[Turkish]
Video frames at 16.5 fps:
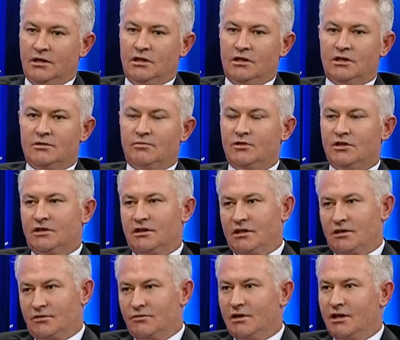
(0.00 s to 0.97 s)
Hiçbir
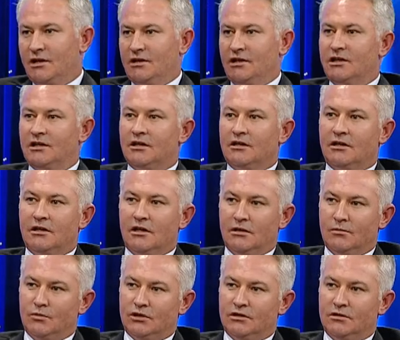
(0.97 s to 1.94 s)
teşviğe gerek
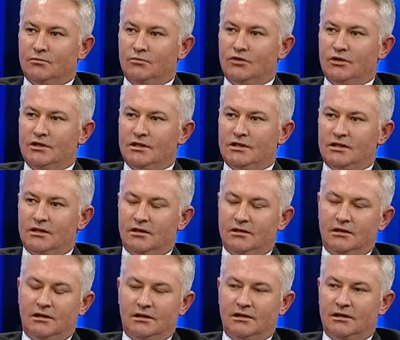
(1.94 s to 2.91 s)
kalmadan bu
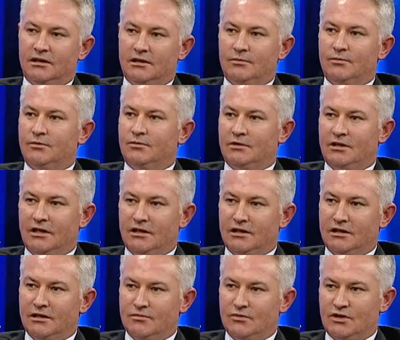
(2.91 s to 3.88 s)
insanlar gelip
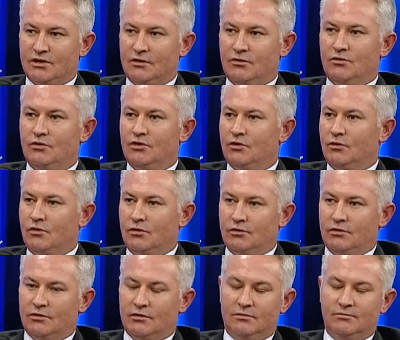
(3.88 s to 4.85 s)
derneğimize üye
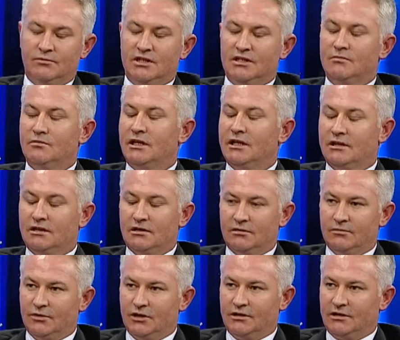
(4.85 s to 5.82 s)
oluyorlar. Bizimle
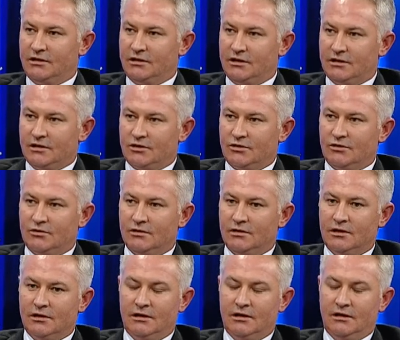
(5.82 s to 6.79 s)
irtibata
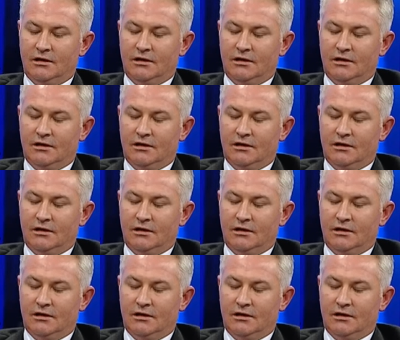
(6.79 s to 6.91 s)
geçiyorlar.